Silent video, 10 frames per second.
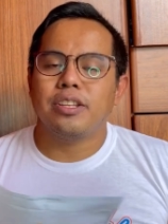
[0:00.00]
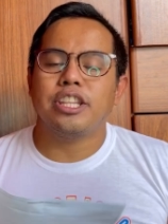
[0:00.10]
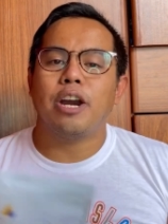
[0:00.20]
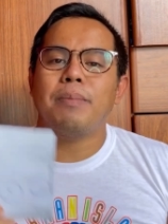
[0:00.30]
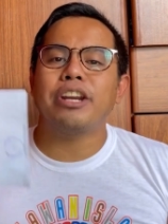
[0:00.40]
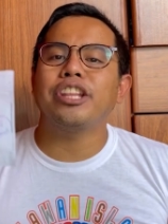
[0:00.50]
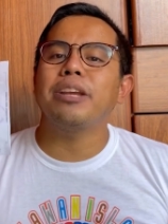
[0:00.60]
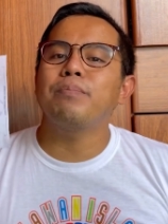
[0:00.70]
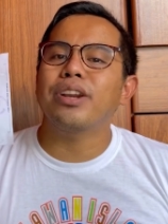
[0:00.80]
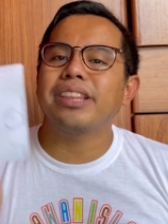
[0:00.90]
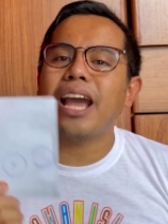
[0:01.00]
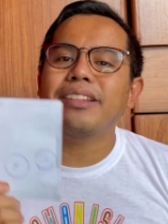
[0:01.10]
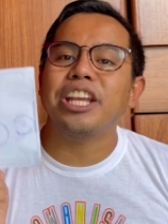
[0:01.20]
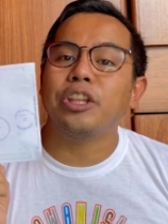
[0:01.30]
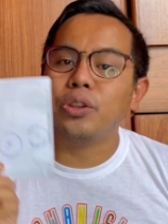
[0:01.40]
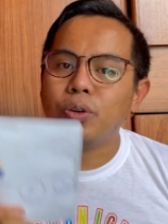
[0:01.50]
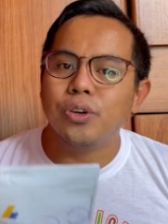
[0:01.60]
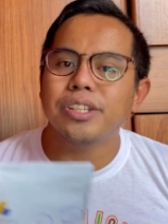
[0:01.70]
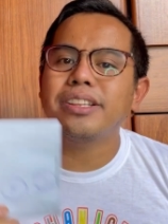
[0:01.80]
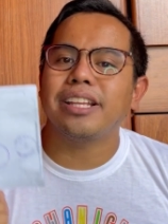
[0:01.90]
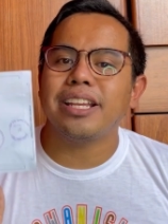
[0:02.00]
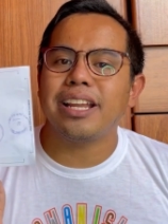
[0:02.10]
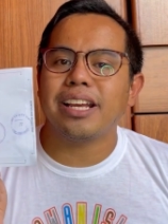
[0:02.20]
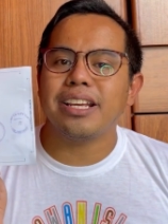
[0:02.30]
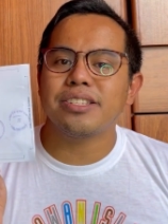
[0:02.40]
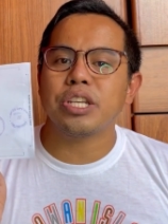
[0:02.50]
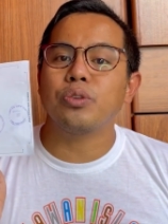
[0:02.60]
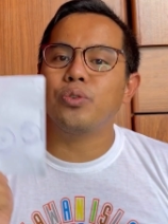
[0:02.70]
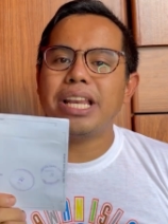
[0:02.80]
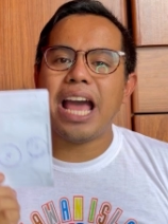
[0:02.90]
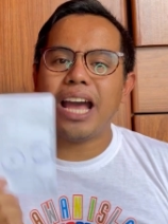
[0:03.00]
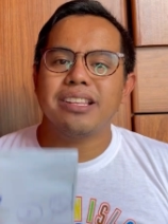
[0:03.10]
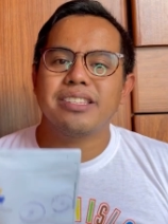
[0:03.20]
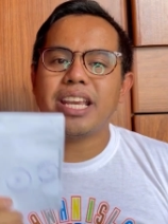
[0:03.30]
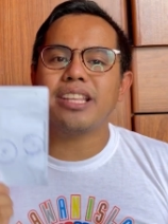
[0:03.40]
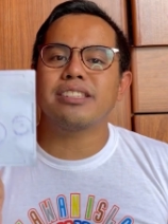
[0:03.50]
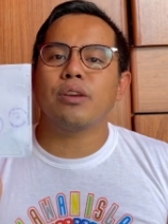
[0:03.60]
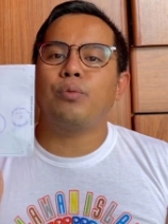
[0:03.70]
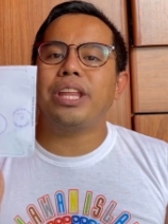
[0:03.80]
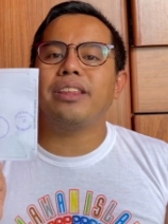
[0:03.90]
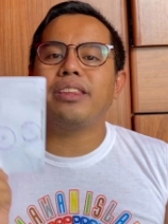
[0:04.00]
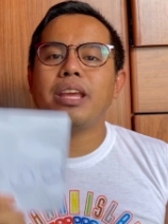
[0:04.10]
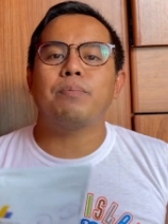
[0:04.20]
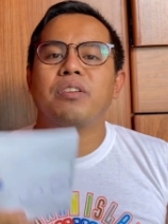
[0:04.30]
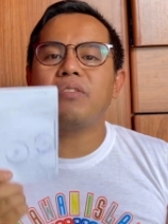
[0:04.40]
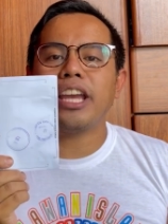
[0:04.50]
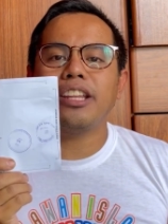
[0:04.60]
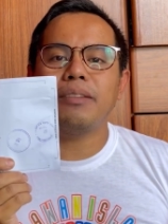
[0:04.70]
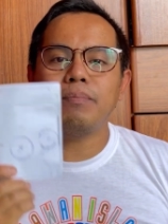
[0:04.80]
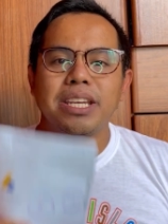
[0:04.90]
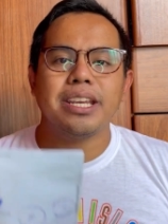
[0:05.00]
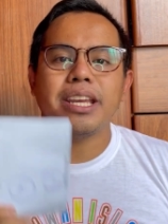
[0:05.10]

Now, meron ding importanteng note na nilagay si Google AdSense when they provided me